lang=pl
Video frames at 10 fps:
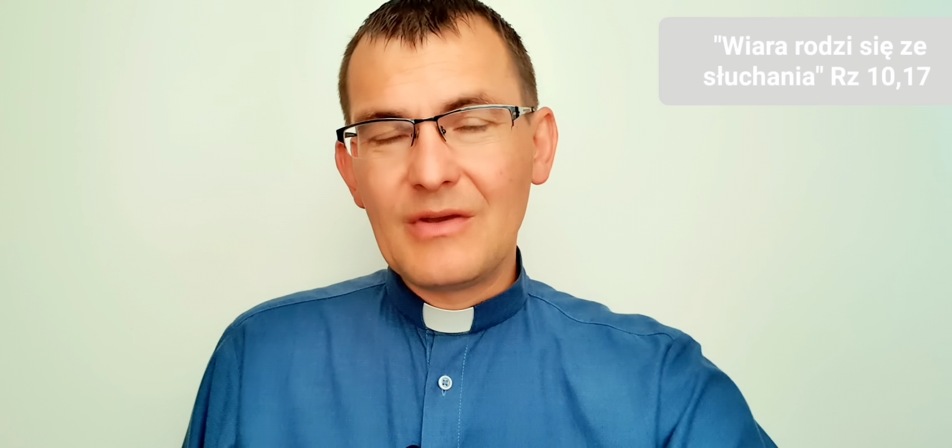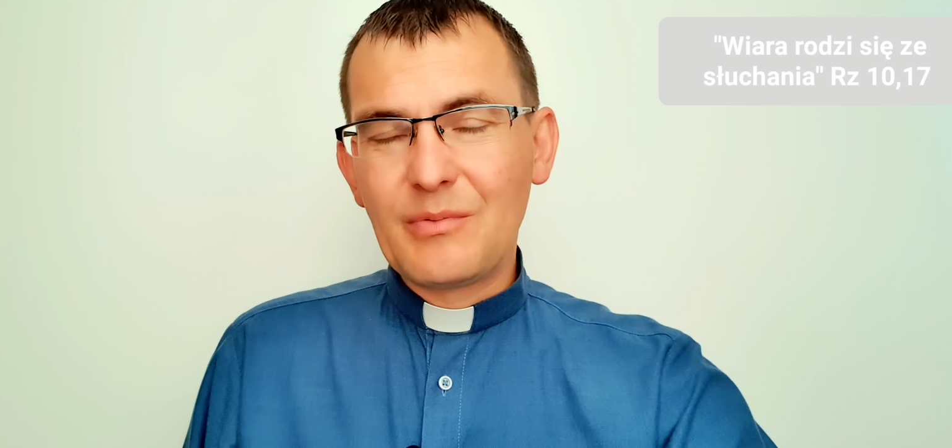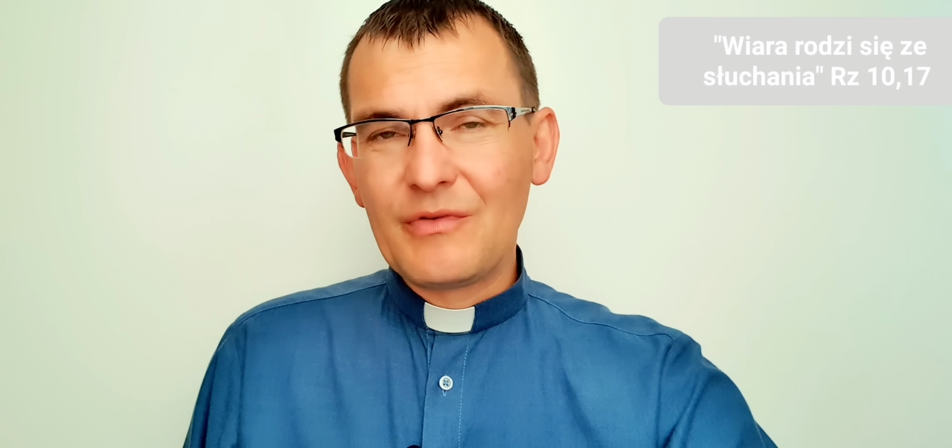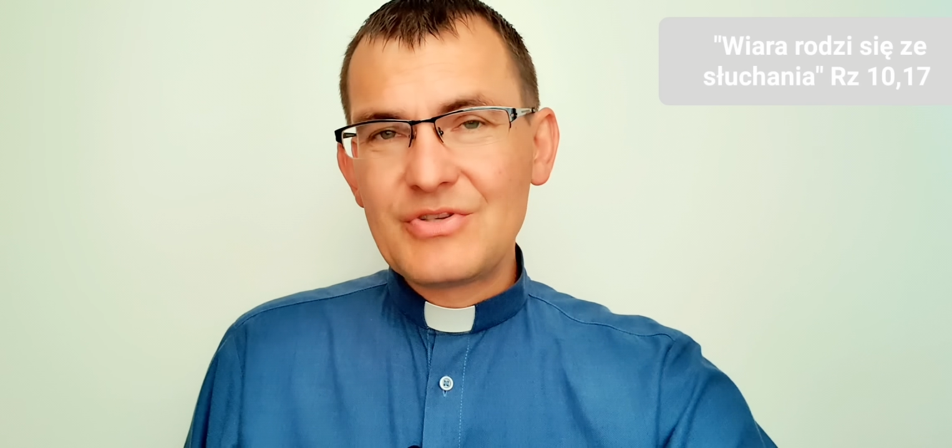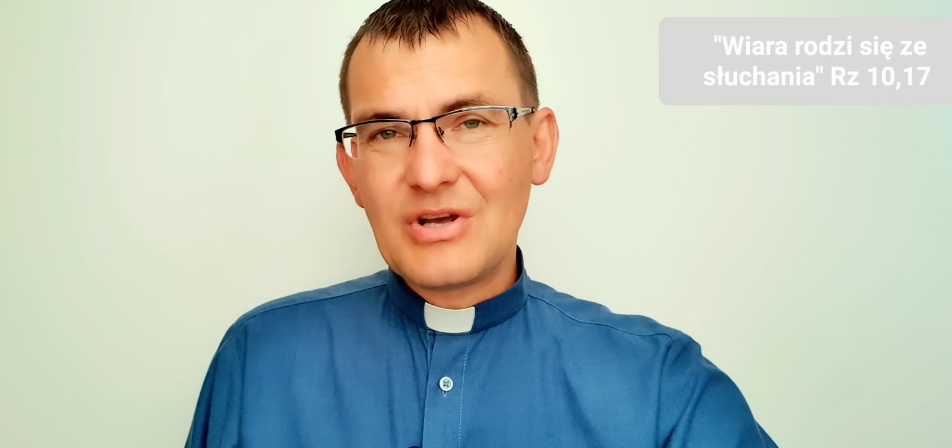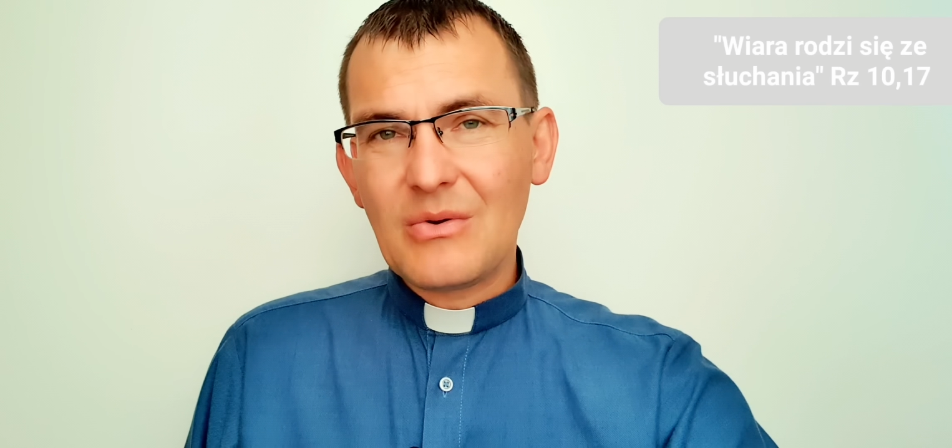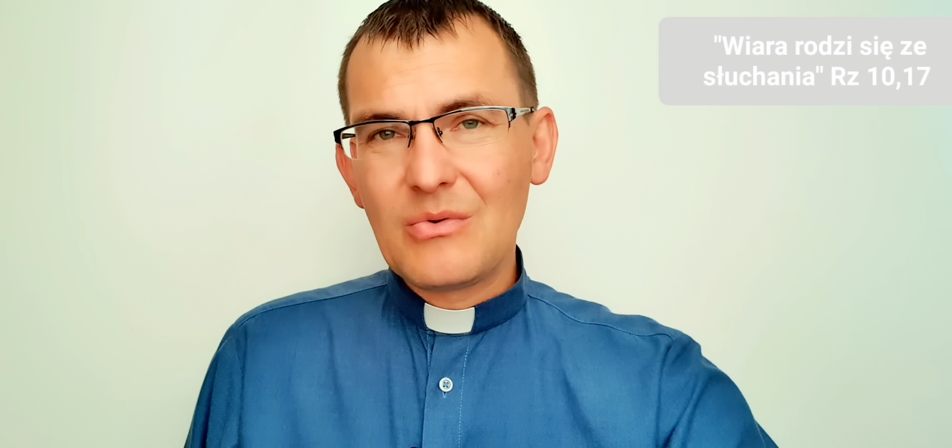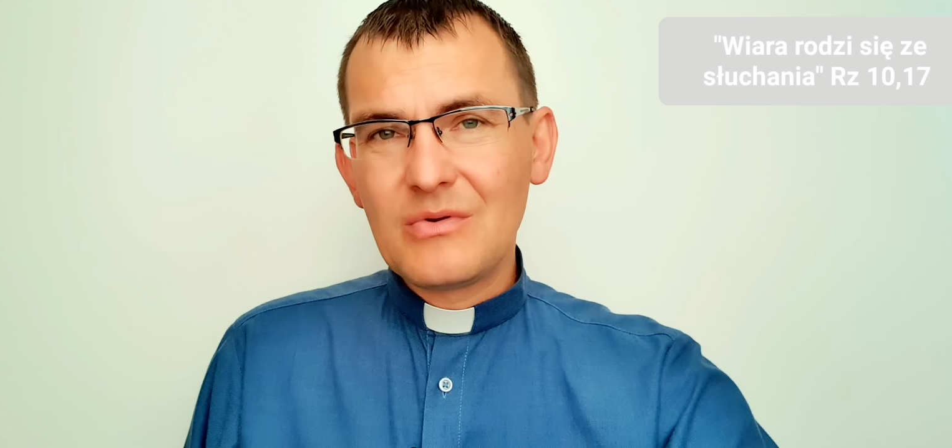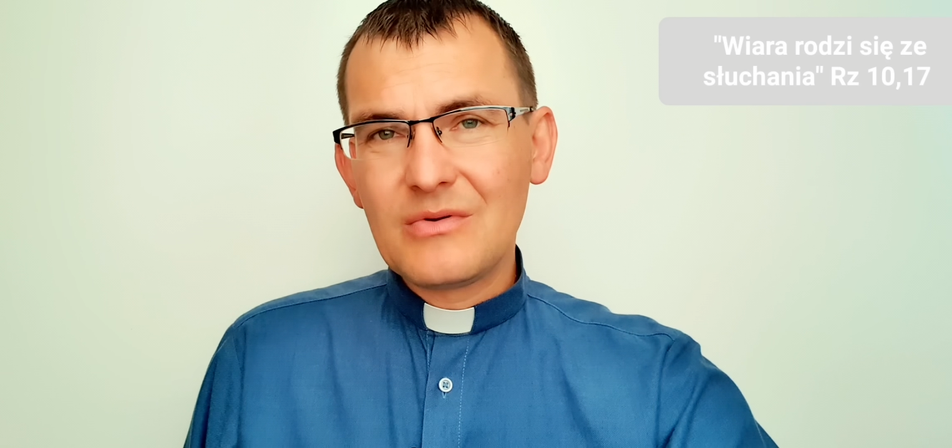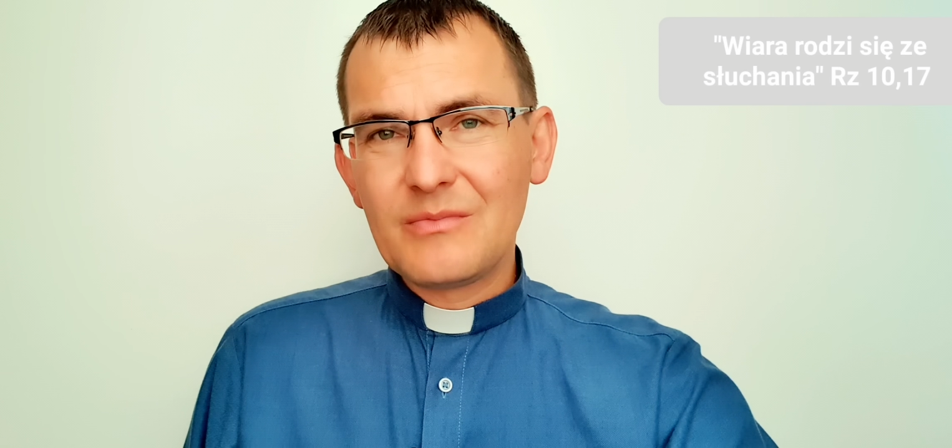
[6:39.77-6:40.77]
I
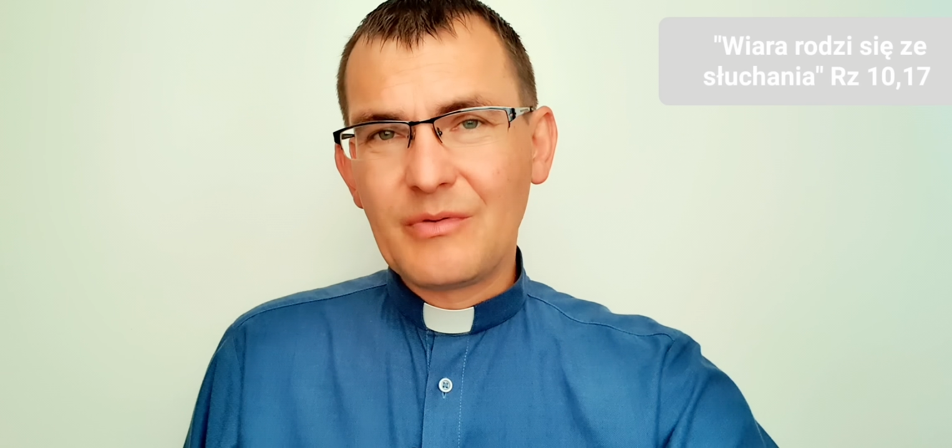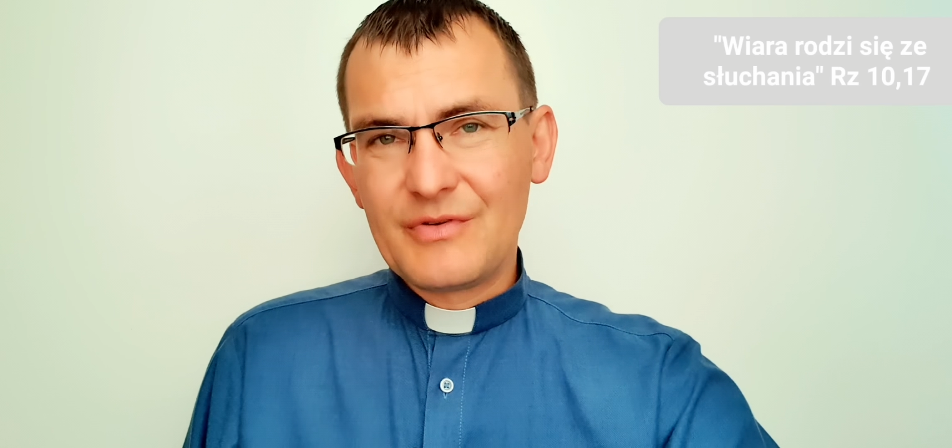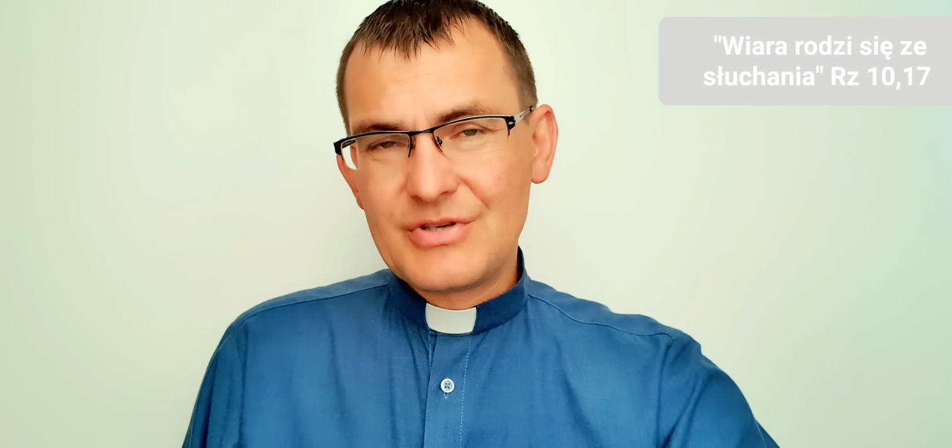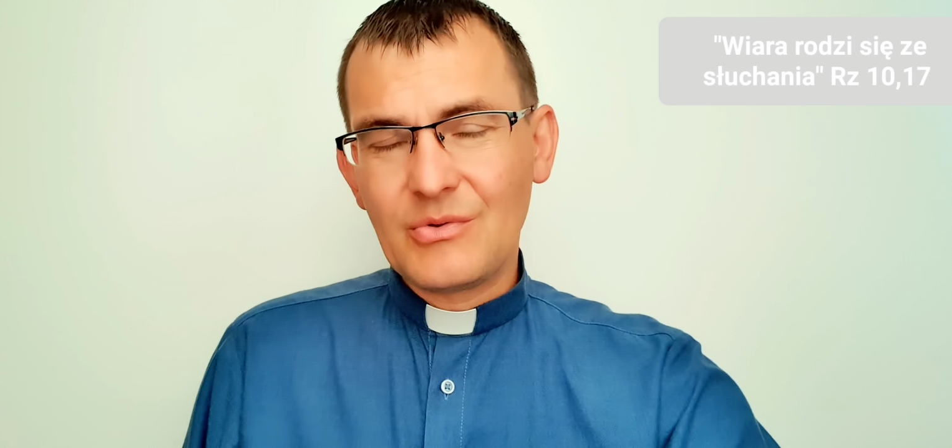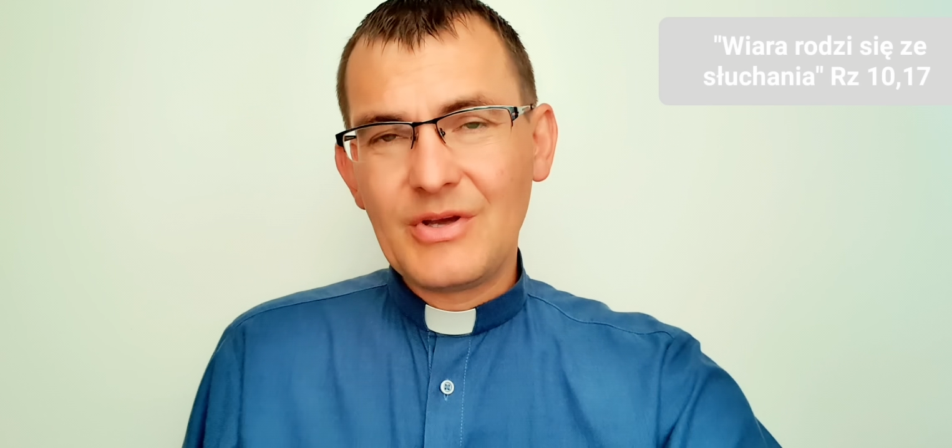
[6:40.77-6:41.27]
powiedział, powiedział